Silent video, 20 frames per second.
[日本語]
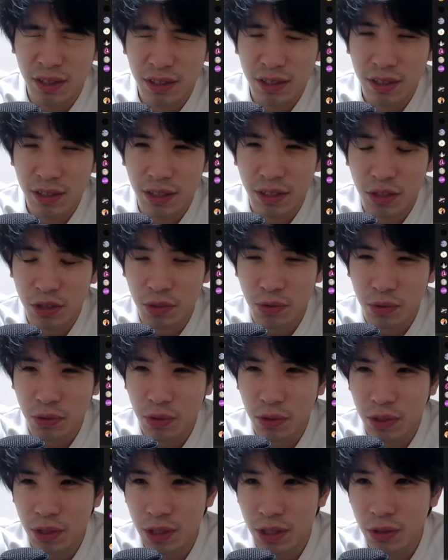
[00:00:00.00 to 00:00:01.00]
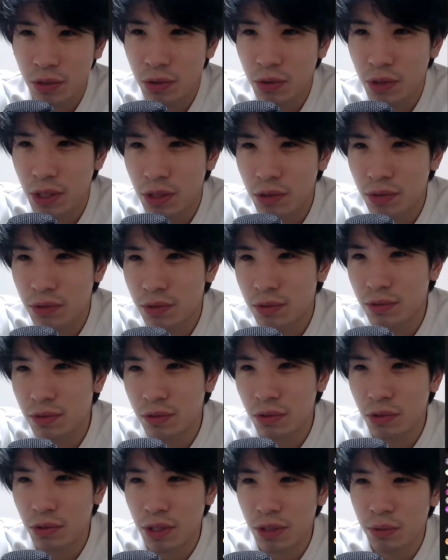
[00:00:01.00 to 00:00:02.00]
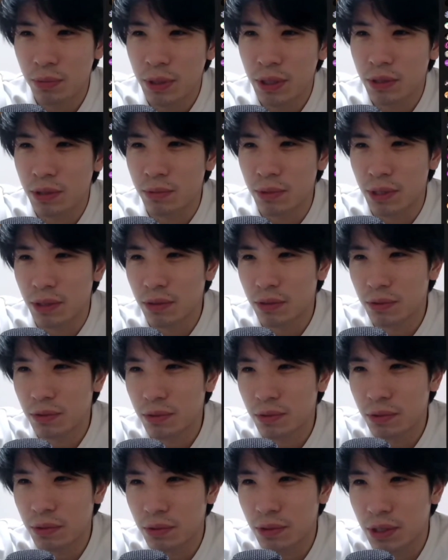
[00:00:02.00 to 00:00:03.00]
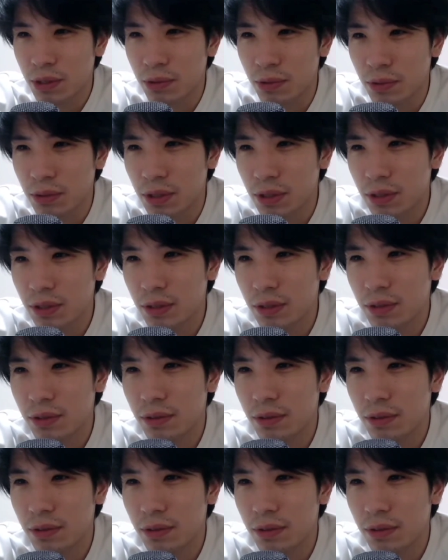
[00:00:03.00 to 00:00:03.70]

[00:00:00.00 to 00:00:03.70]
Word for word: 選手のことはデュアルデュアルビッグマンと呼んでるので